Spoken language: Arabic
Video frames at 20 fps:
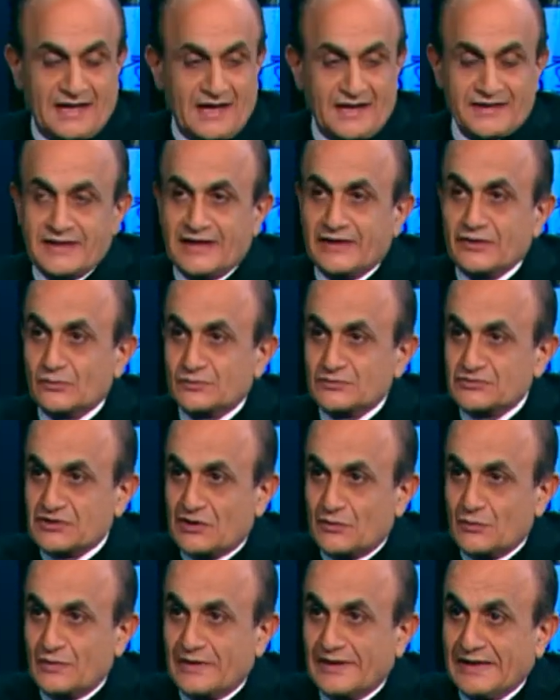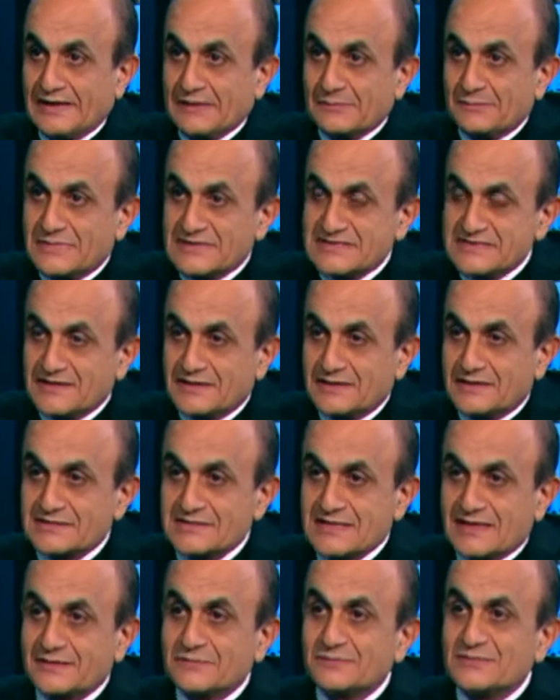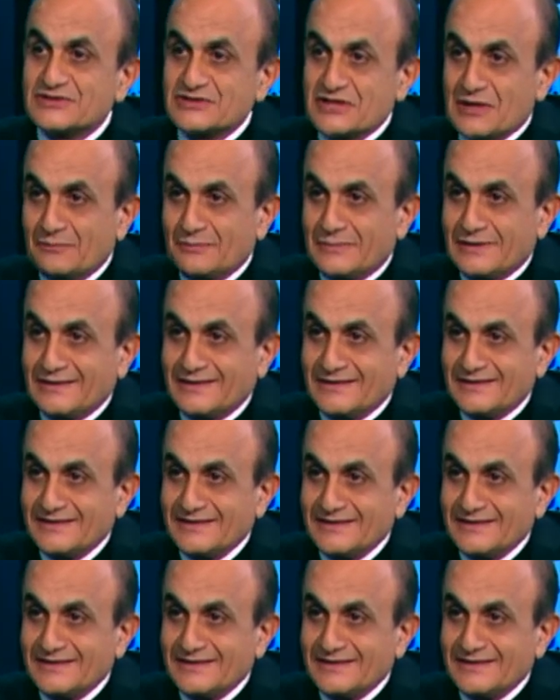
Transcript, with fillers: عنا انه بتشوه بس هذا سد بجمل